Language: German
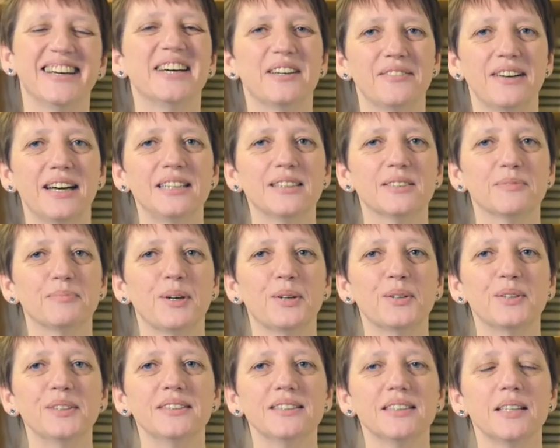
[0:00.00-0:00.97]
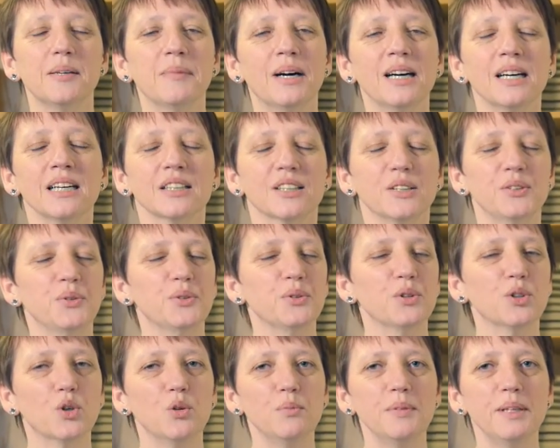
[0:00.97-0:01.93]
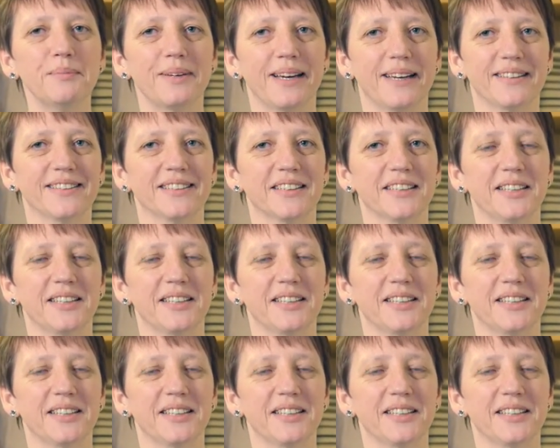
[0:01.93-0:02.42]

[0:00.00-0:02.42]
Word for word: weil es bei uns immer genügend Gummibärchen